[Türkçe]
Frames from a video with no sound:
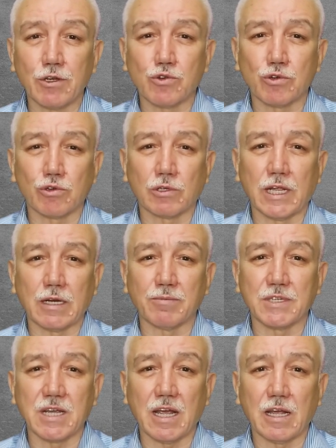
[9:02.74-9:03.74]
ve
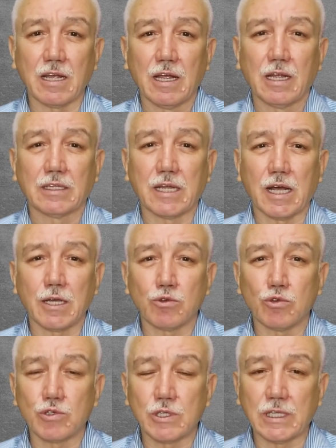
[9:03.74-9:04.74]
çocuklarımıza daha
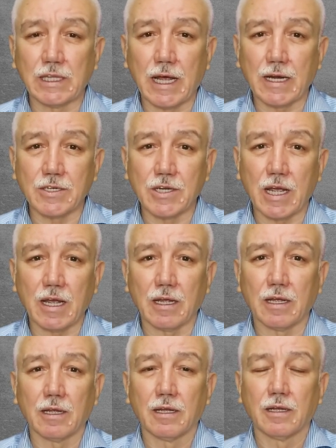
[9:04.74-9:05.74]

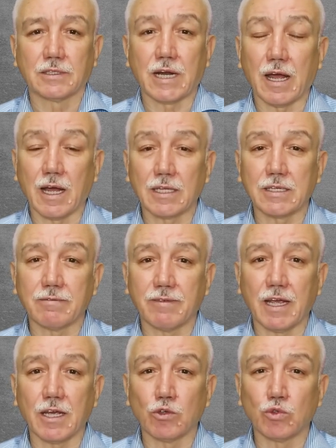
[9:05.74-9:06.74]
yüzyıllarca rahat
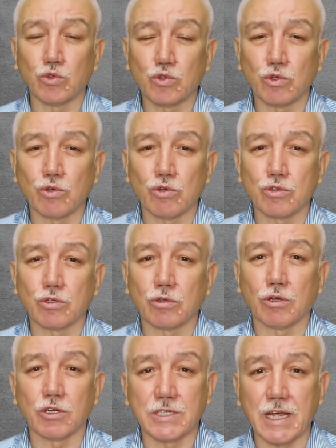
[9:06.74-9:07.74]
ve huzur
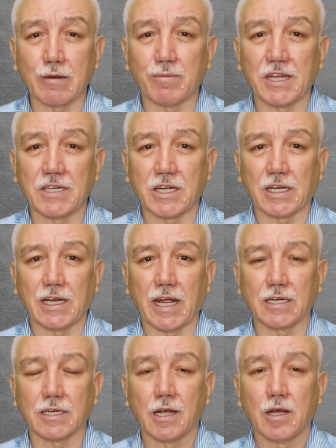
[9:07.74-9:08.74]
yüzü
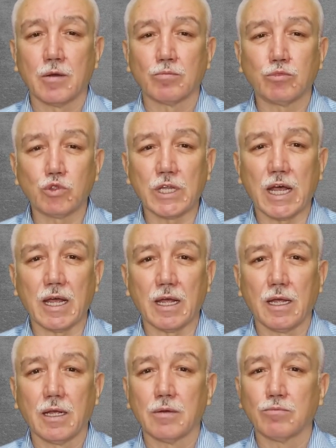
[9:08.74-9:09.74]
göstermeyecekler. Bu
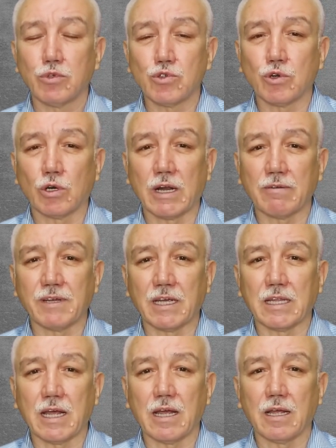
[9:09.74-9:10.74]
da bu
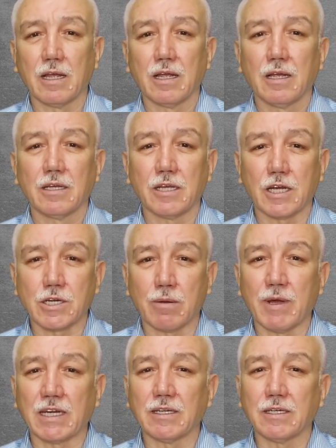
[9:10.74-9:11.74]
coğrafyada
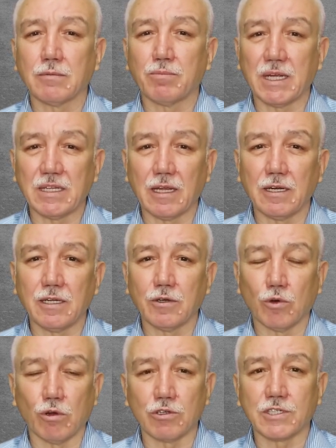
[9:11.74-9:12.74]
yaşamanın
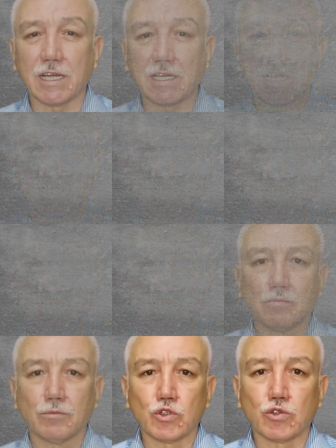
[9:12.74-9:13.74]
bedeli olsa gerek.
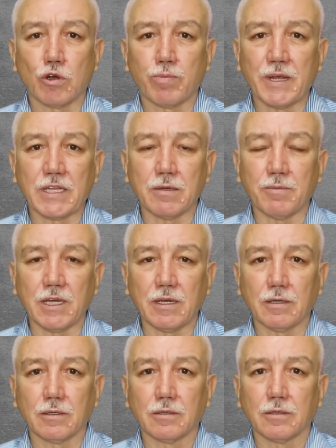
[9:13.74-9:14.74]
Bu
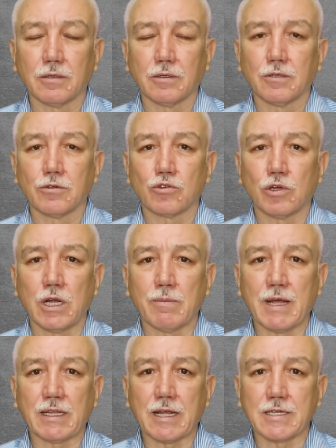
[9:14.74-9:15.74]
sohbetimi
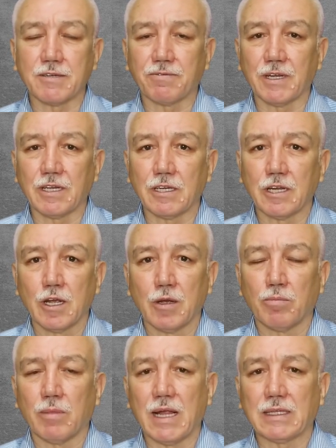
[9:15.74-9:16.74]
Süleyman Nazif'in
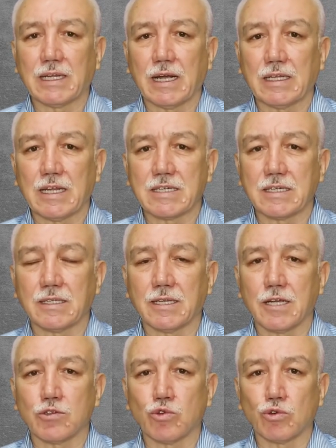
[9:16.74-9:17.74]
Malta
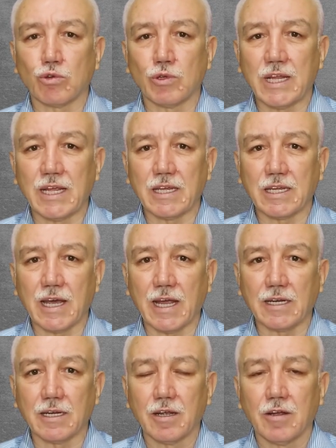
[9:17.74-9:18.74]
adasında
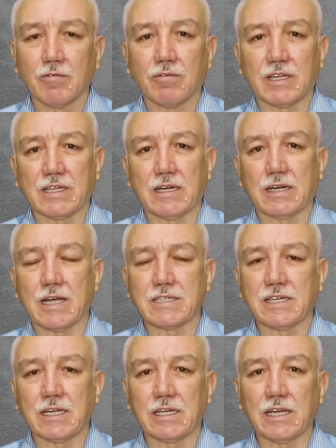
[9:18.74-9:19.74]
sürgündeyken vatan
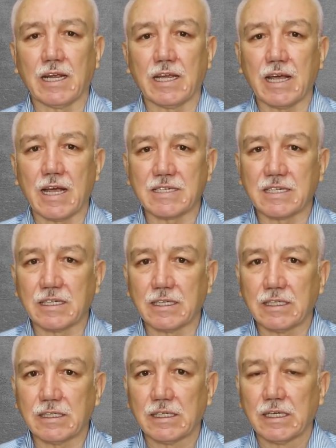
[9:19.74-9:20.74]
hasretiyle
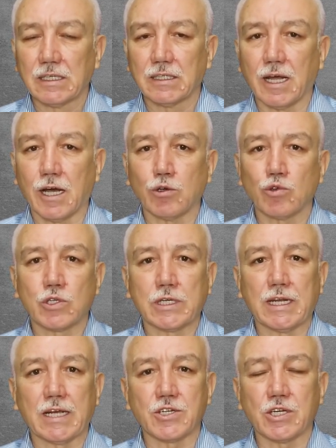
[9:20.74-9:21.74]
yazdığı
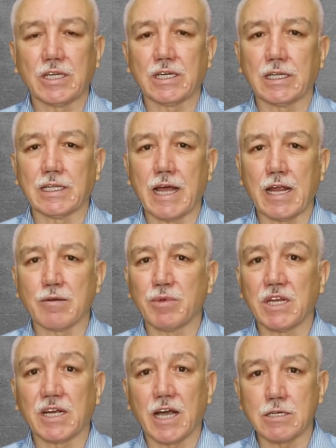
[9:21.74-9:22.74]
Davus şiirinden
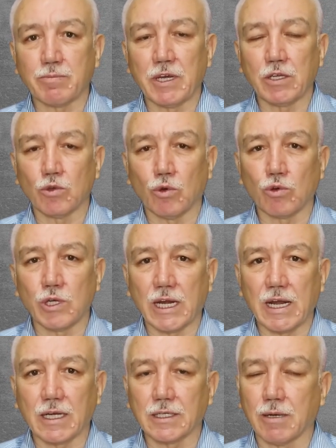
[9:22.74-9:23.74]
birkaç beyit
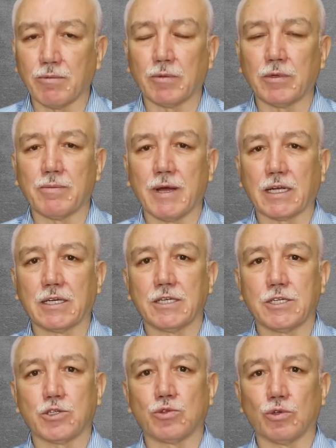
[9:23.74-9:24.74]
okuyarak tamamlamak
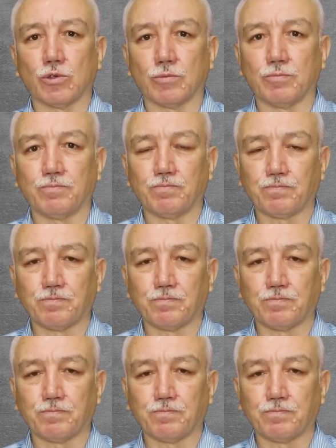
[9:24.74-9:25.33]
istiyorum.